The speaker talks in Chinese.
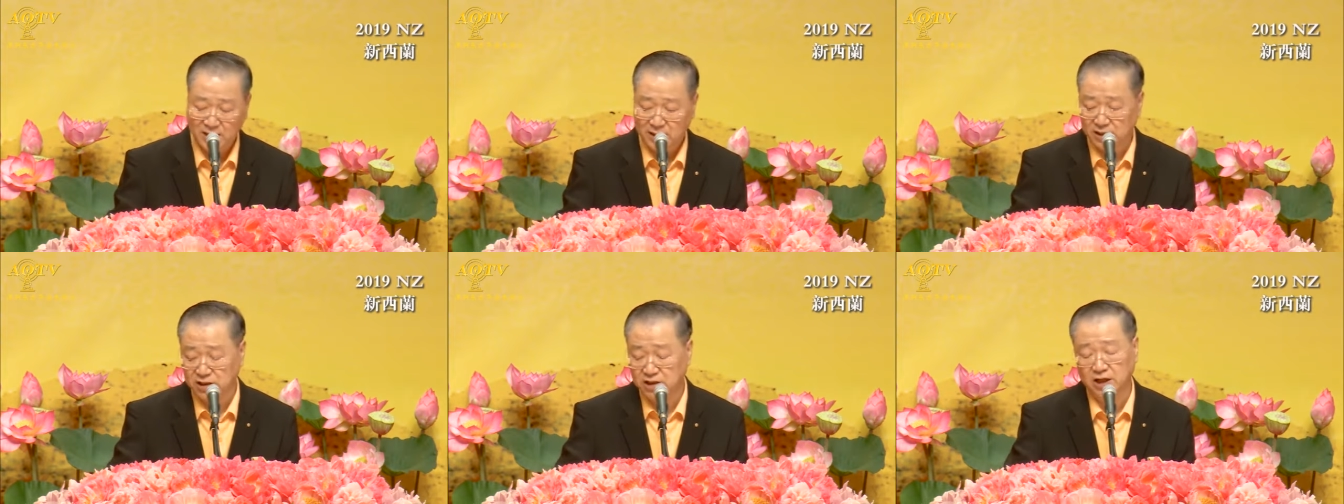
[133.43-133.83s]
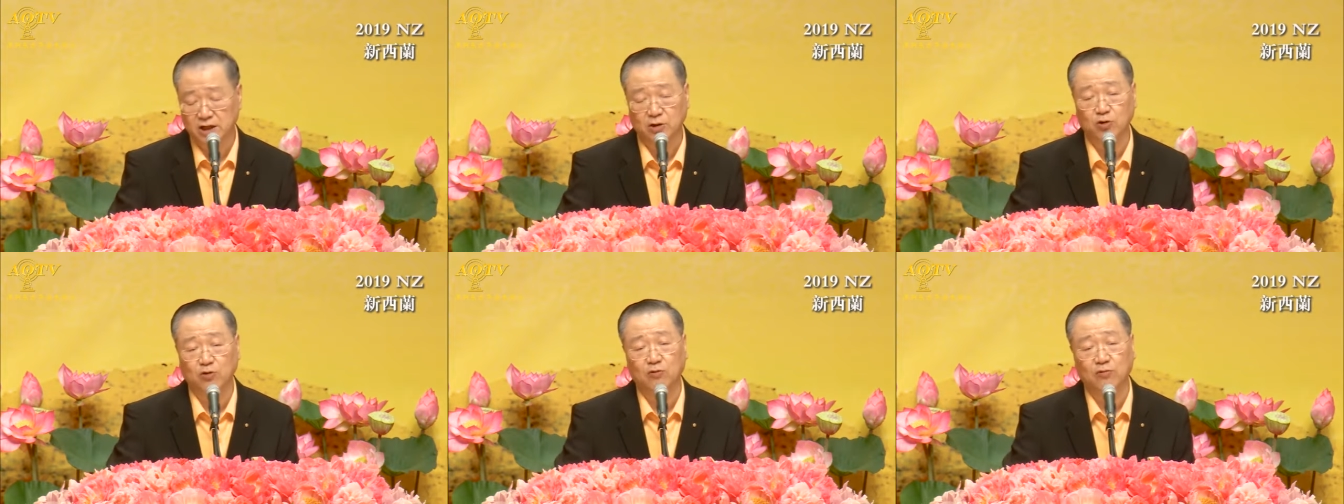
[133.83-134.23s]
一切
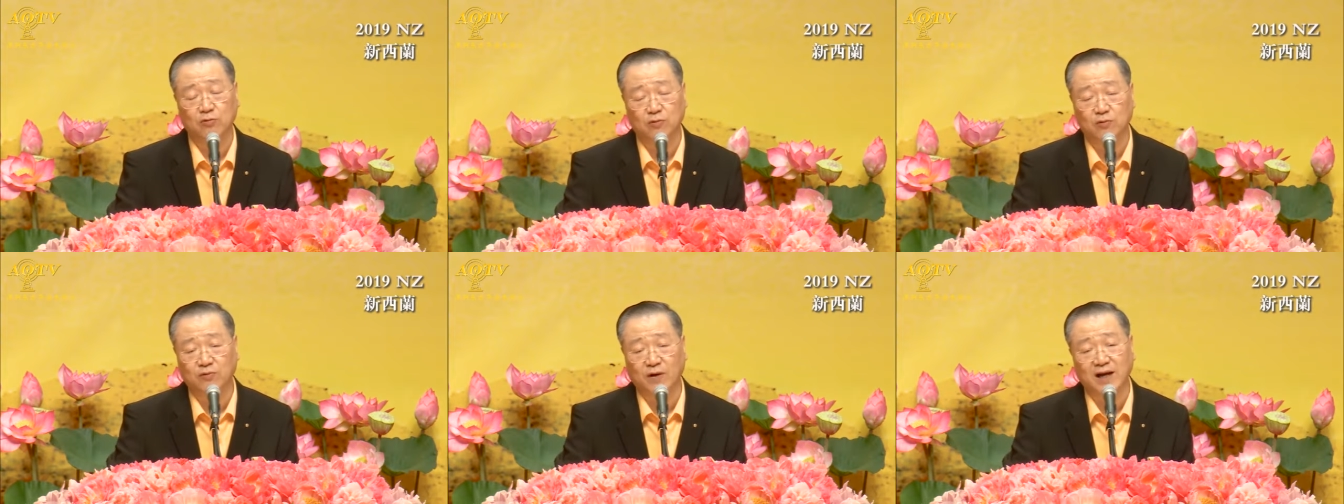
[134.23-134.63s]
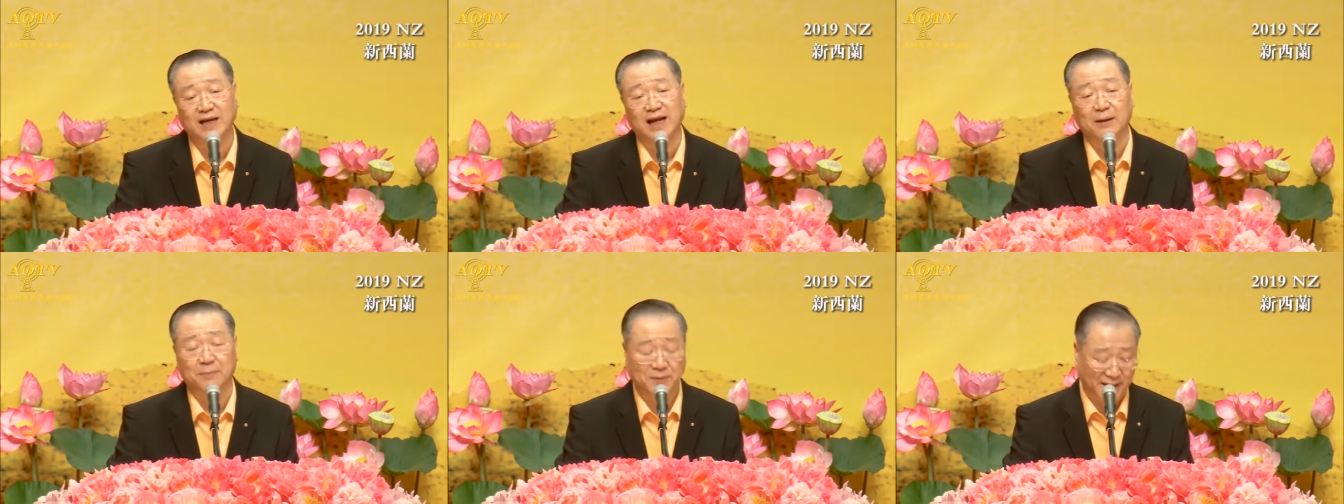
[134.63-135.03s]
都无法
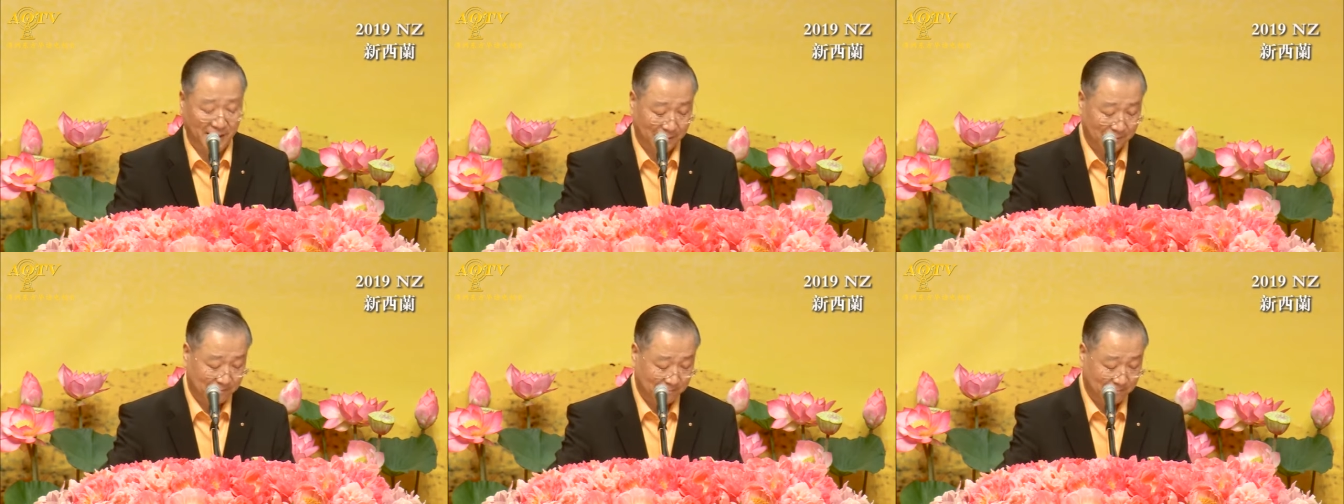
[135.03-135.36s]
改变。